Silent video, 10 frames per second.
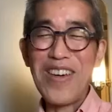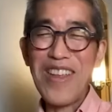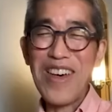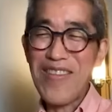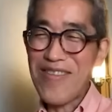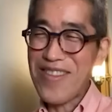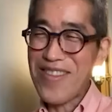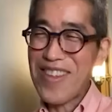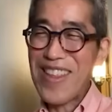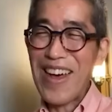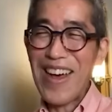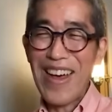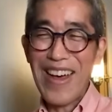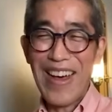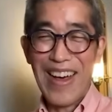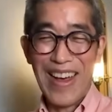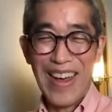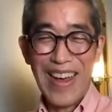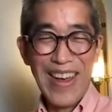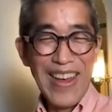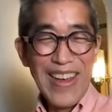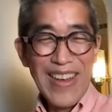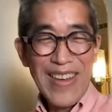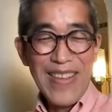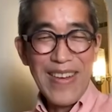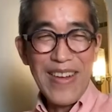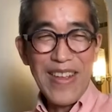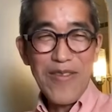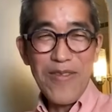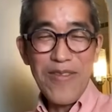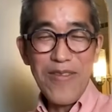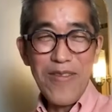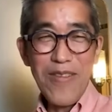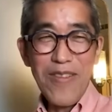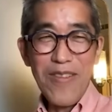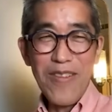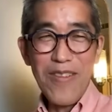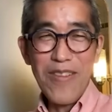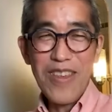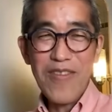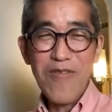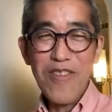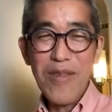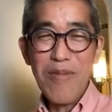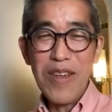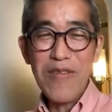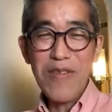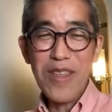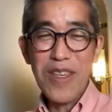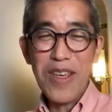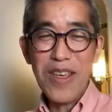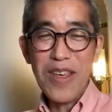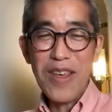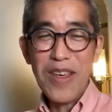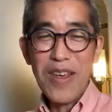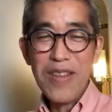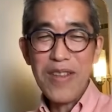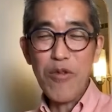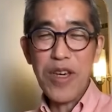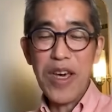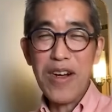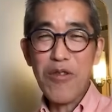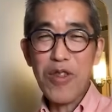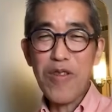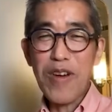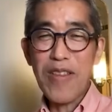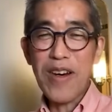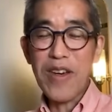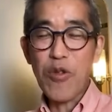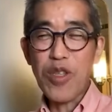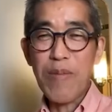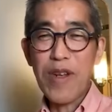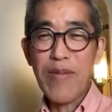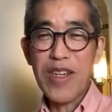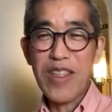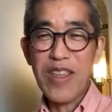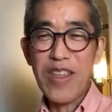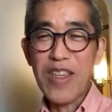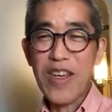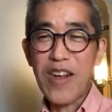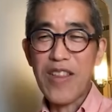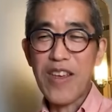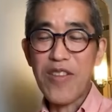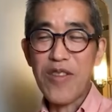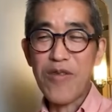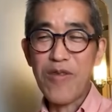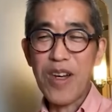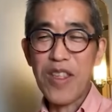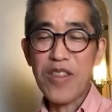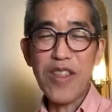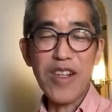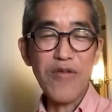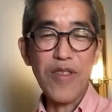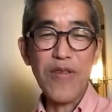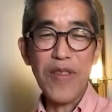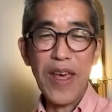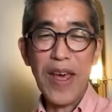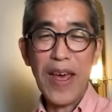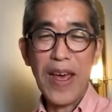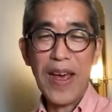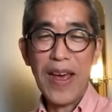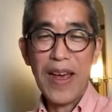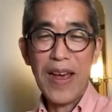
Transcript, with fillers: そうだよな、本当にな。だからちょっと非常に見苦しい。でも結果としてはなんか予算ばらまきにしかならないっていう形になりそうだよね。